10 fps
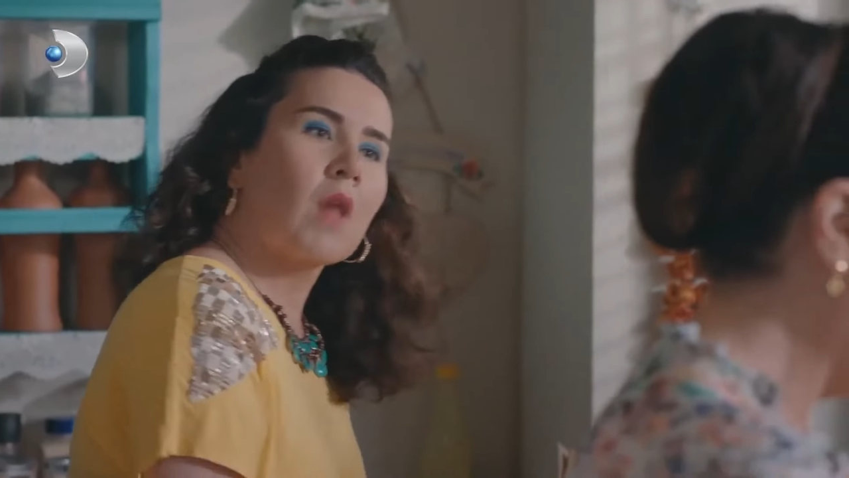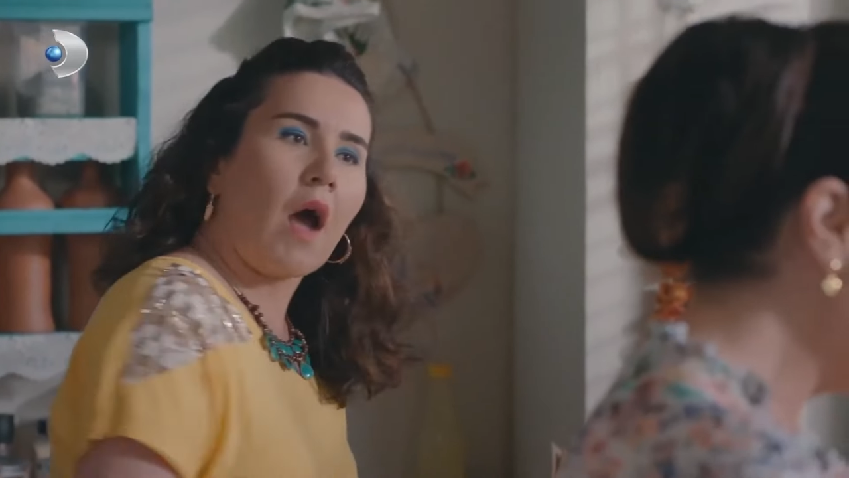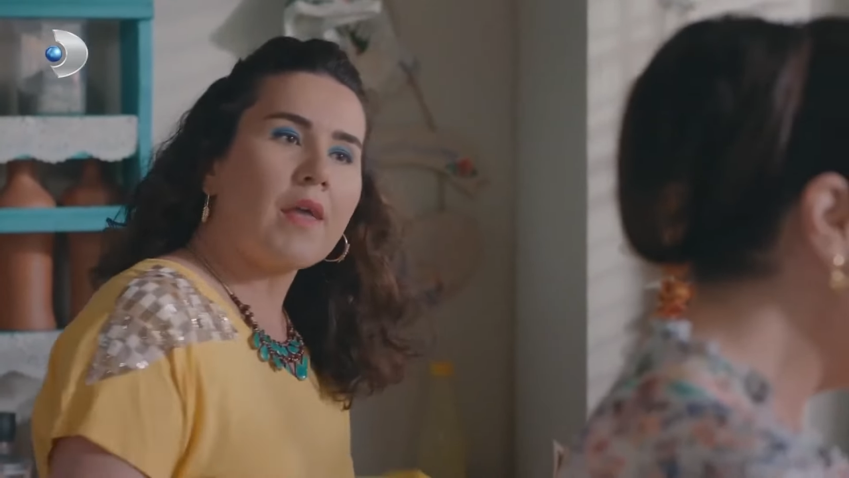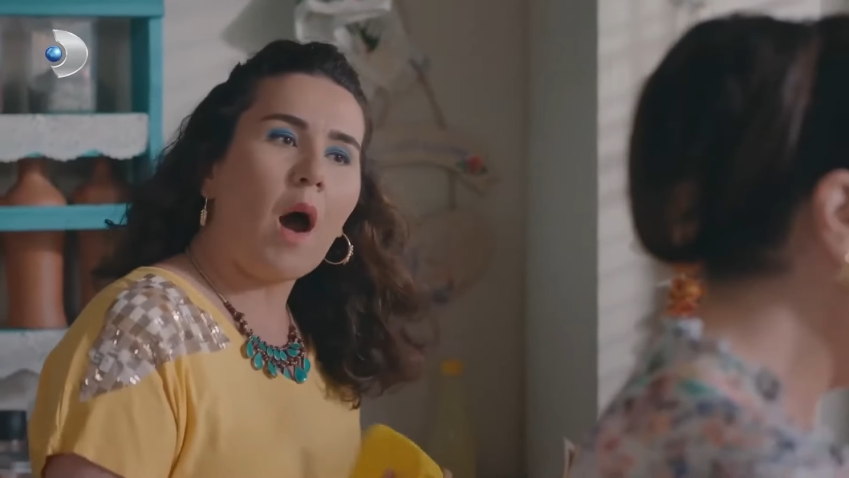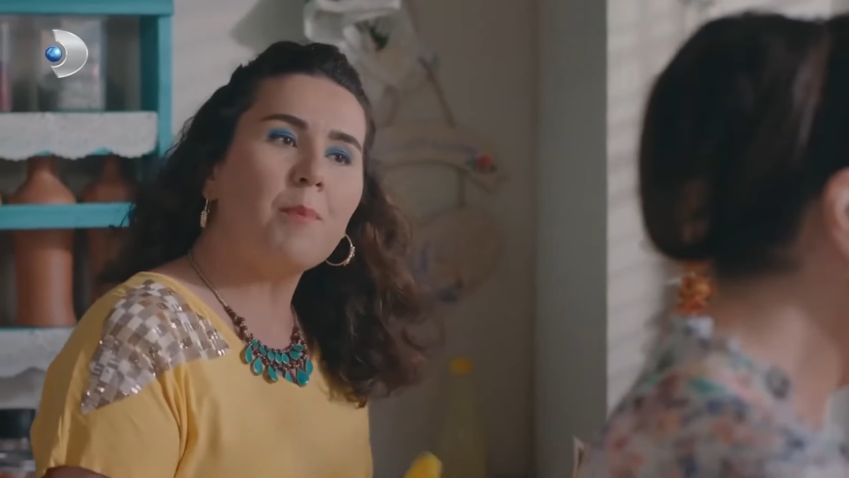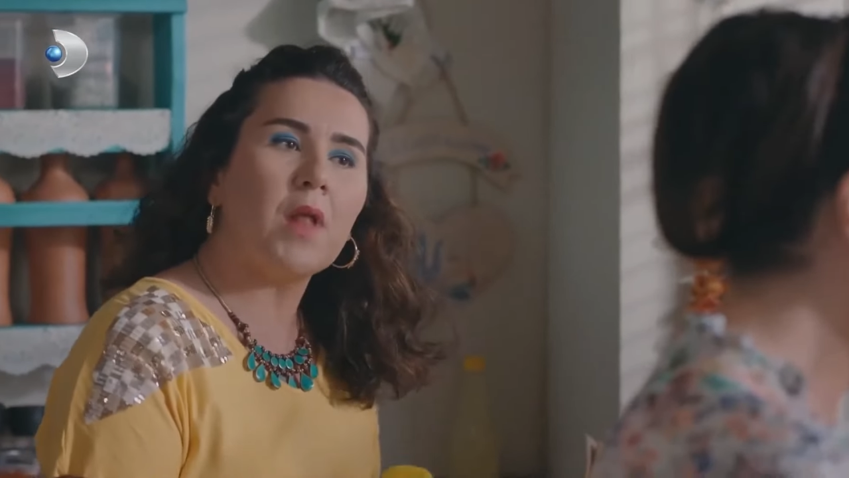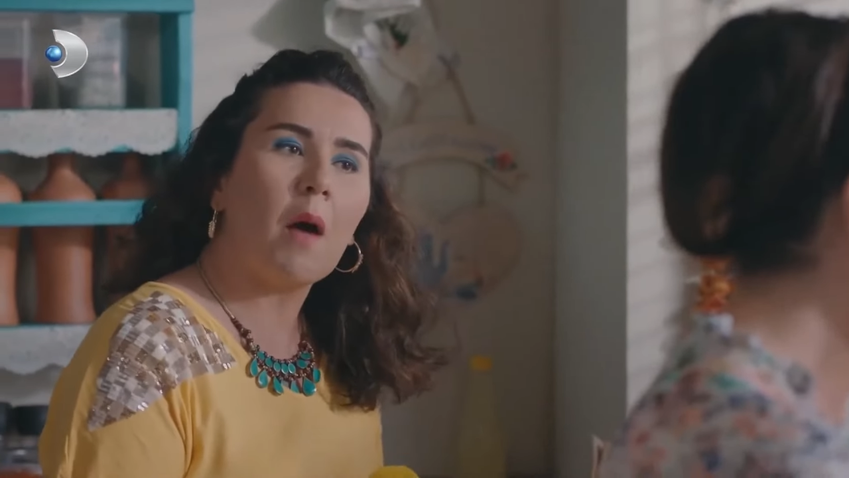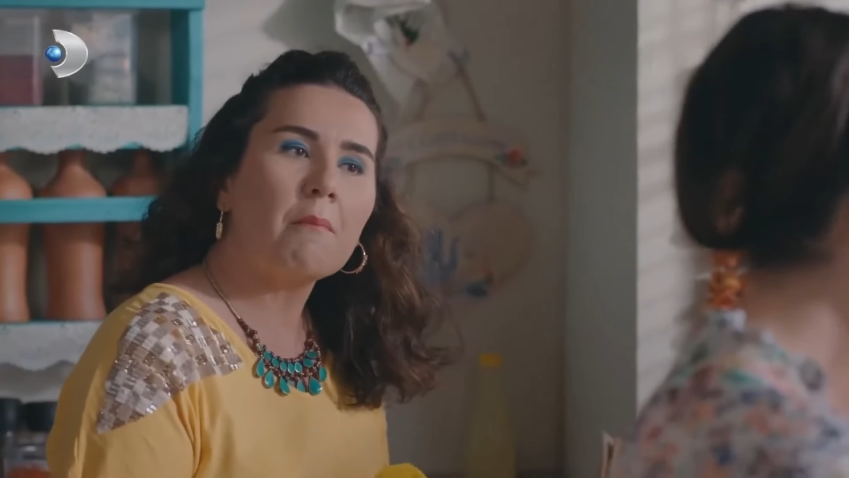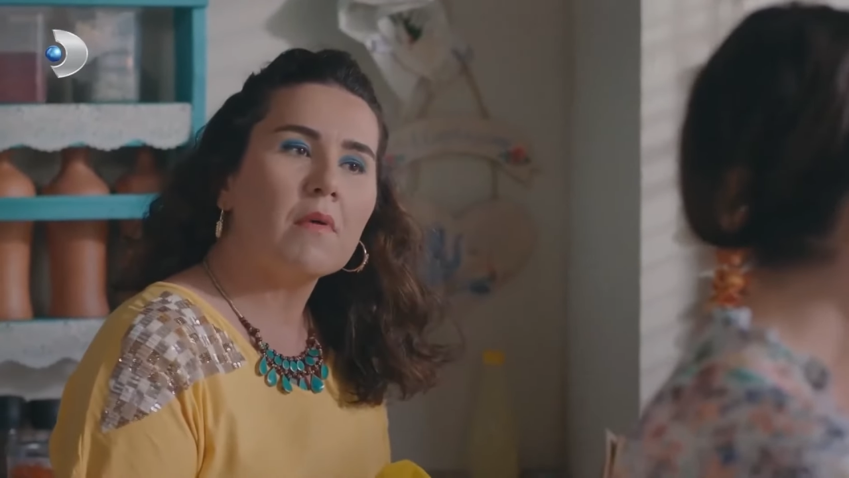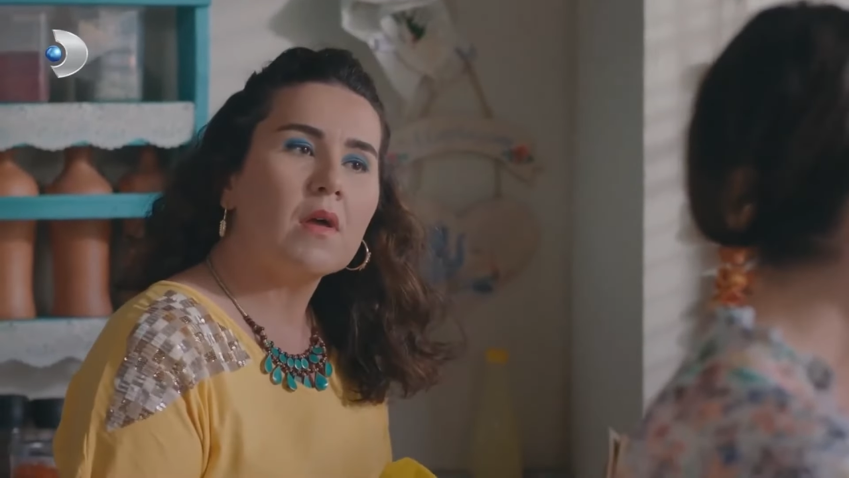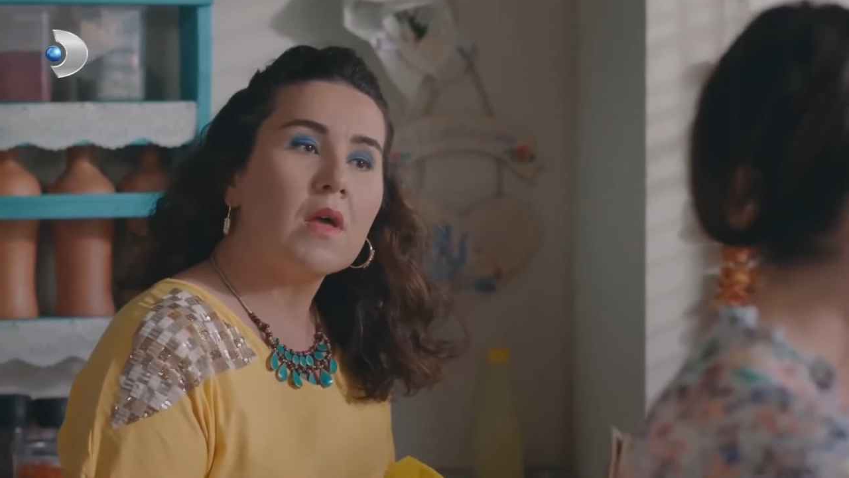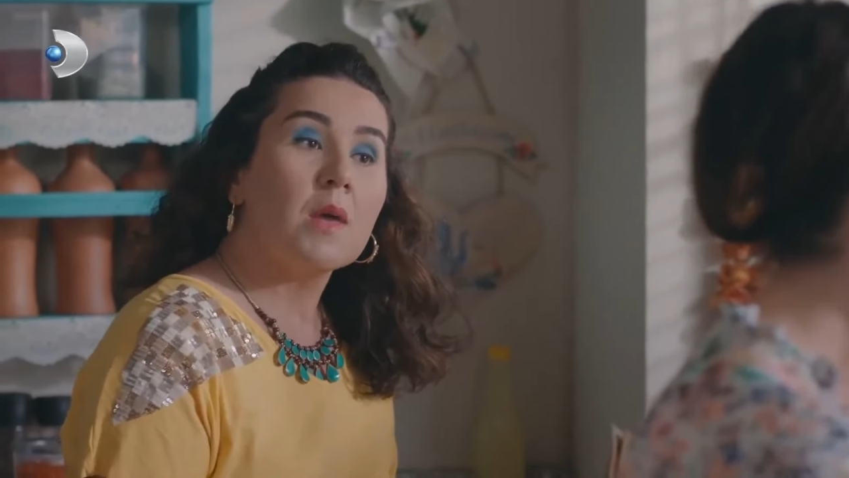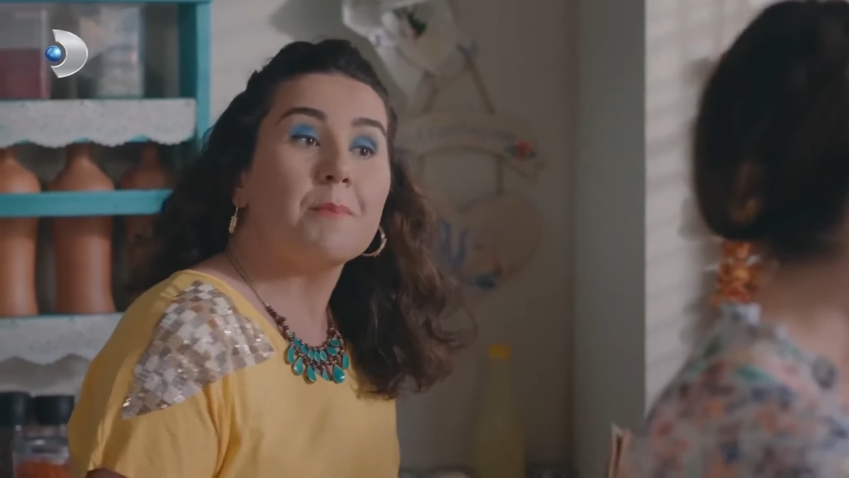Послушай, Султан,